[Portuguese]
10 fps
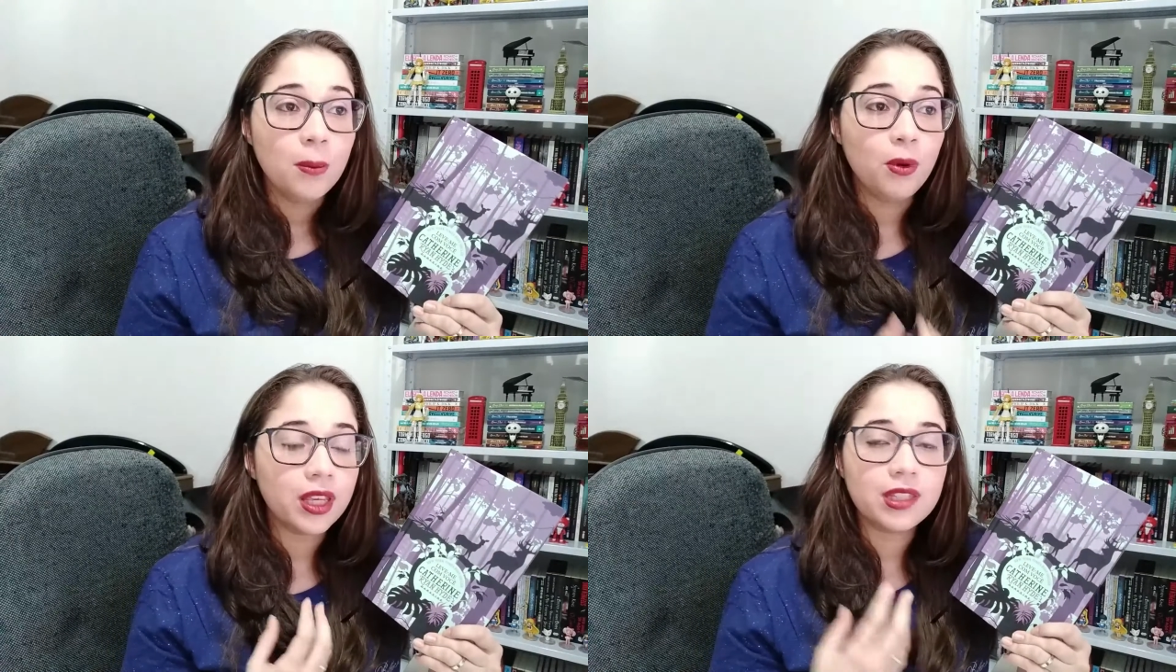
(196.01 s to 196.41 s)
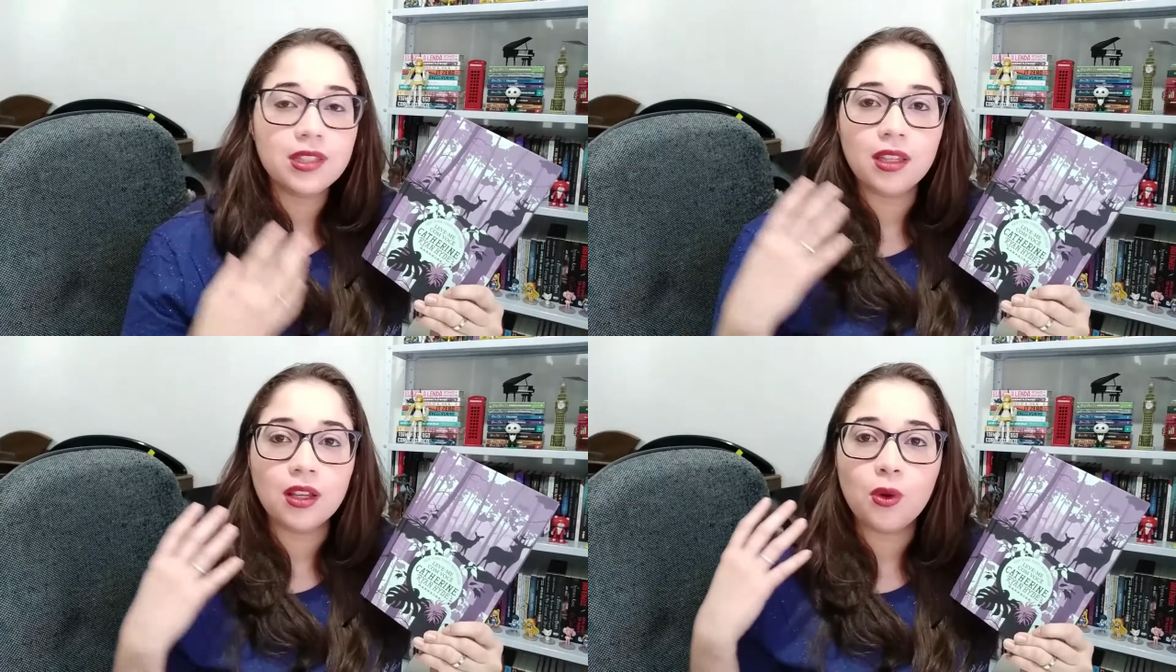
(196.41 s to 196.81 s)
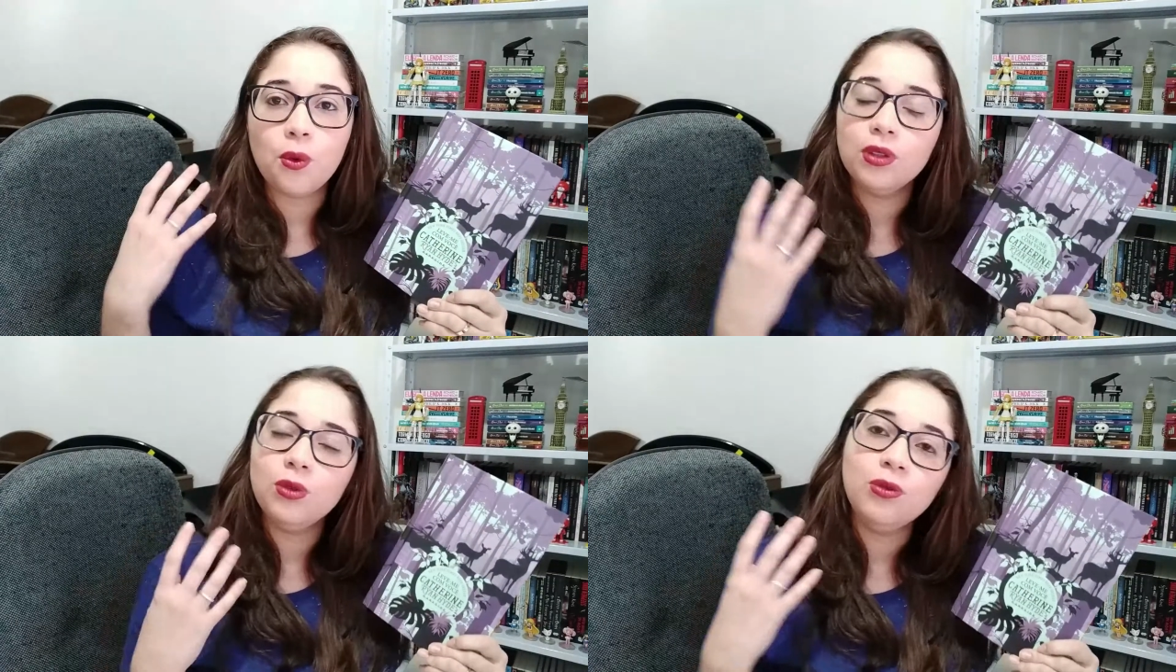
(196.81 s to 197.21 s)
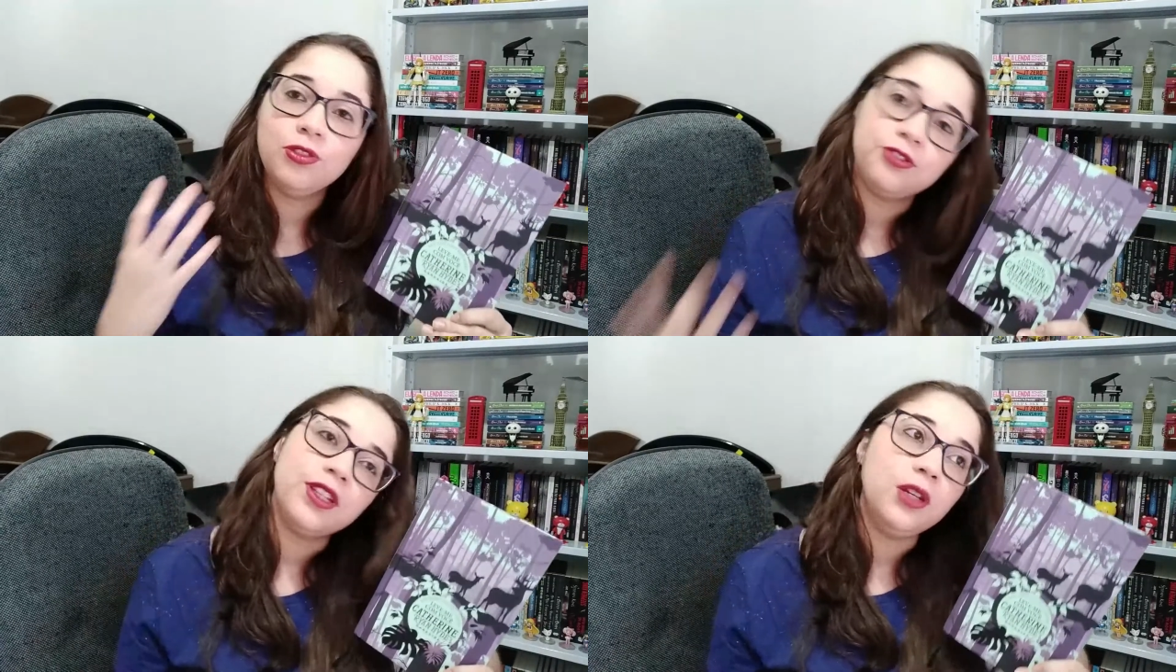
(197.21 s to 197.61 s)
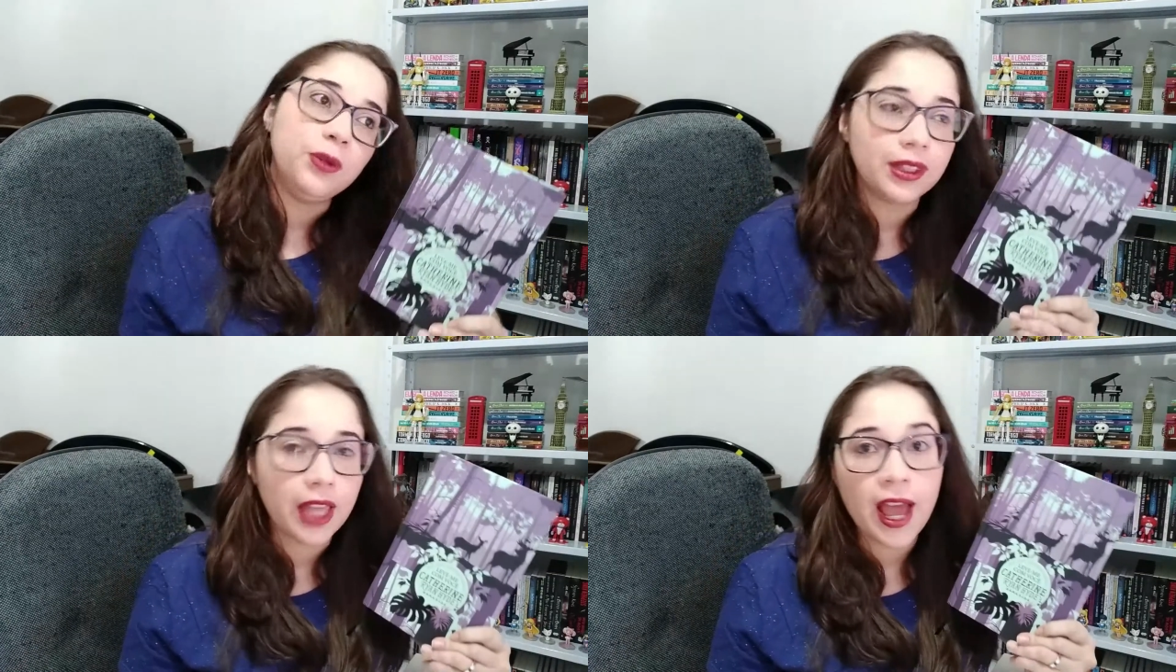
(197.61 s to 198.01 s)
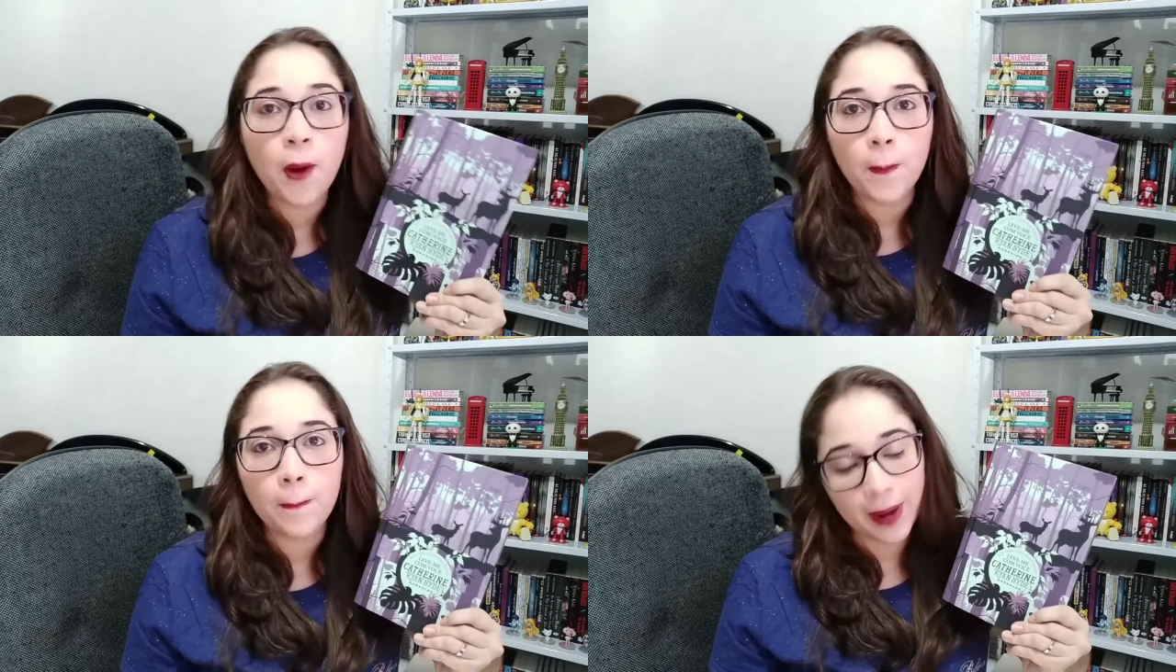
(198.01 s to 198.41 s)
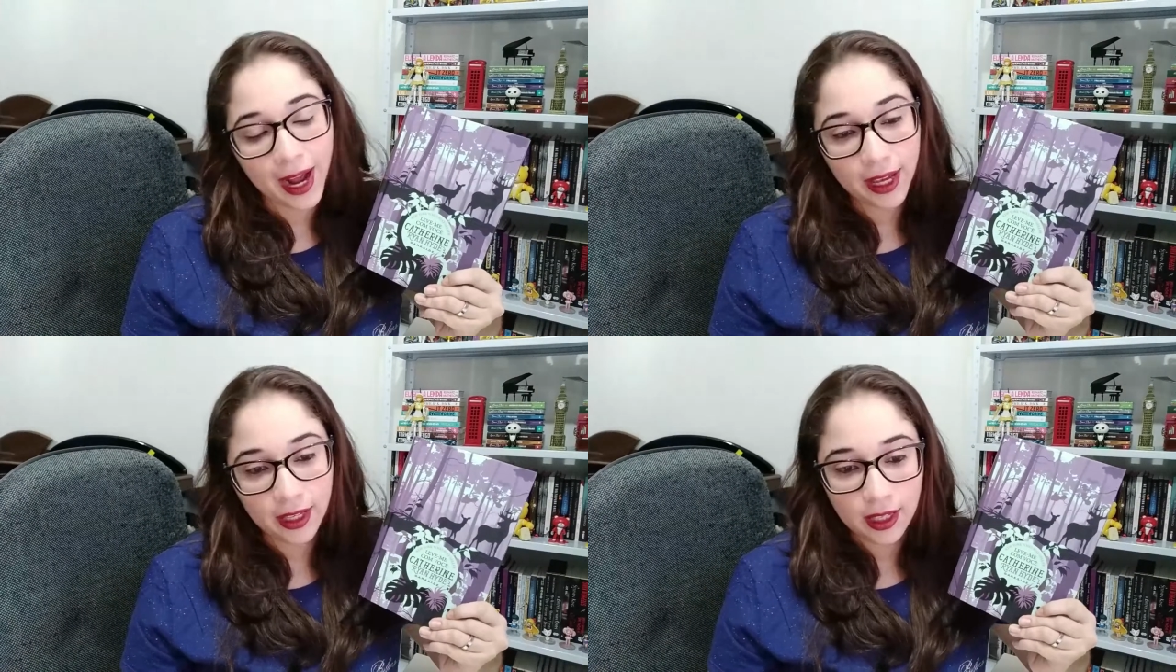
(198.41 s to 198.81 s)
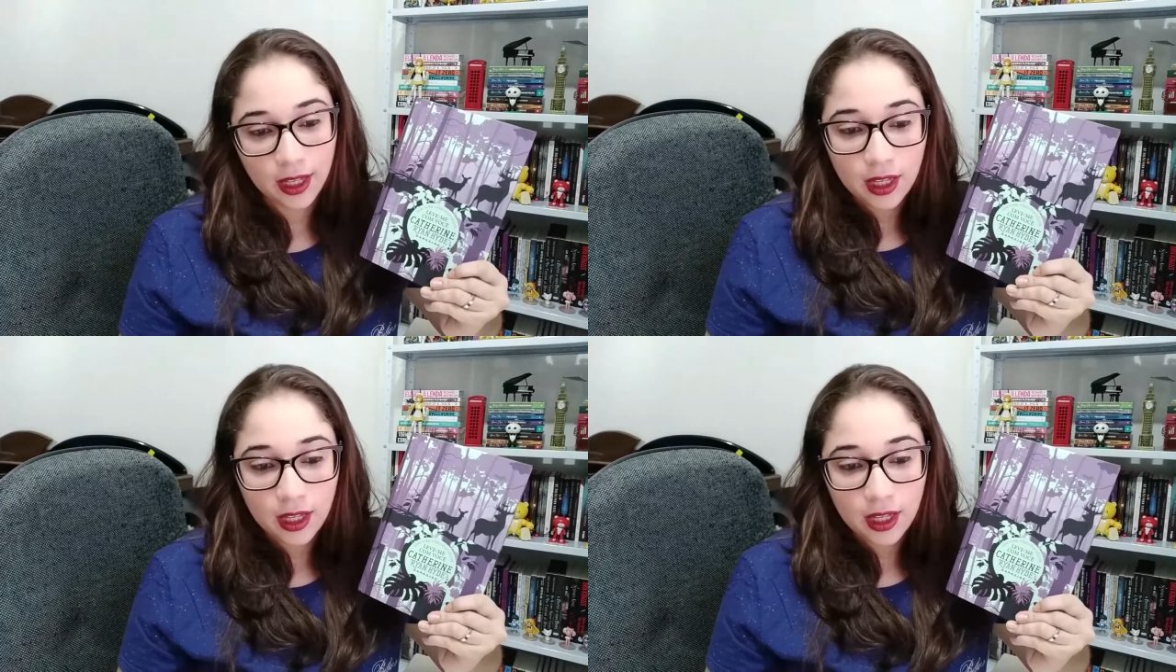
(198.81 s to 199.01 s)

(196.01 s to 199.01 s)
Porque assim, quando um filho enterra um pai,